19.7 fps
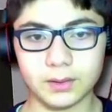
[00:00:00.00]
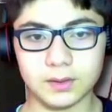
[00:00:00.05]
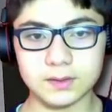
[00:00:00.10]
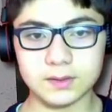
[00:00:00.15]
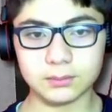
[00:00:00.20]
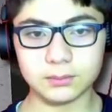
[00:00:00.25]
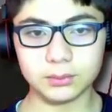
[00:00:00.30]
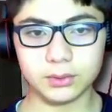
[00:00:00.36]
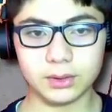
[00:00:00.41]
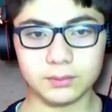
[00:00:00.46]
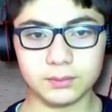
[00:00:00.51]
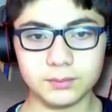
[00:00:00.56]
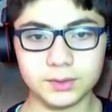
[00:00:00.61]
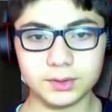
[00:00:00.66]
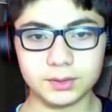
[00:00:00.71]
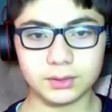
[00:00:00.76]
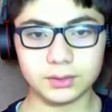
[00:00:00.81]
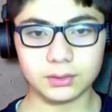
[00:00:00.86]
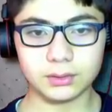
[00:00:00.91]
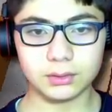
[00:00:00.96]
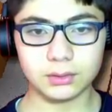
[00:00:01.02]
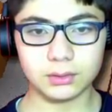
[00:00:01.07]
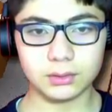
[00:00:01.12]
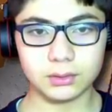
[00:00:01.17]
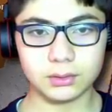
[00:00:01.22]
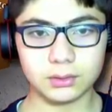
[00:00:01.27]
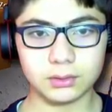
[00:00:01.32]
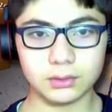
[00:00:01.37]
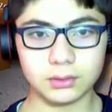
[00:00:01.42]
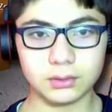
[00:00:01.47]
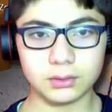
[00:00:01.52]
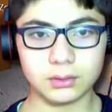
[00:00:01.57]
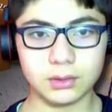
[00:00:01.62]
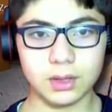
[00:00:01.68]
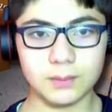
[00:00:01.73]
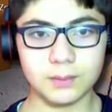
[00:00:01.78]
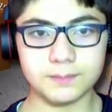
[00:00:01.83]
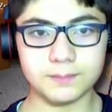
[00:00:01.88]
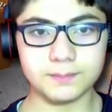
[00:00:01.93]
Neyse bu neymiş?
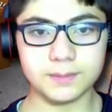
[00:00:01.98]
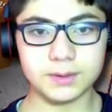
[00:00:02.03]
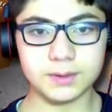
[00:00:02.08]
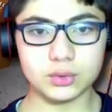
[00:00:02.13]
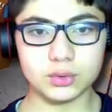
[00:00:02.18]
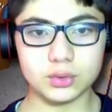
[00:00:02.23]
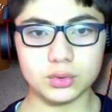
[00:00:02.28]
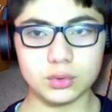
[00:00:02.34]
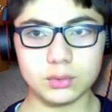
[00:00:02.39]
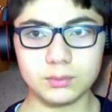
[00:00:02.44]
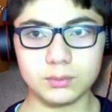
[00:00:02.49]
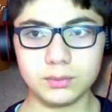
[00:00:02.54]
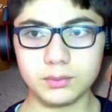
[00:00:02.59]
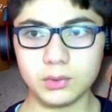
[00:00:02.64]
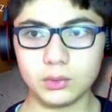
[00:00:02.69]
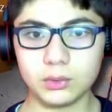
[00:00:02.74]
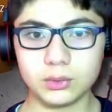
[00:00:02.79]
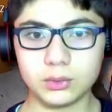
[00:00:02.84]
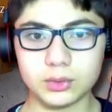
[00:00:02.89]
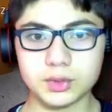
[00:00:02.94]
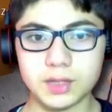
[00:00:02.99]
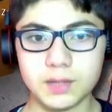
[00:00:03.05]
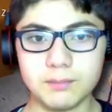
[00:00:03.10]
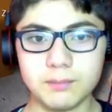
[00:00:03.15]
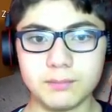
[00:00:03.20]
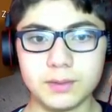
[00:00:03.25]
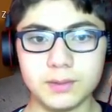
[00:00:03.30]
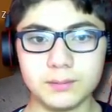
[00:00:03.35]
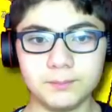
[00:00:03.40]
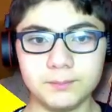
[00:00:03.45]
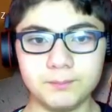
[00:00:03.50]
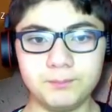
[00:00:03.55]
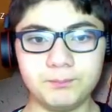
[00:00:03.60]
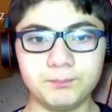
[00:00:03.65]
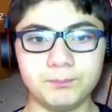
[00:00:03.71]
Abi biz şu zombiyi öldürsem bir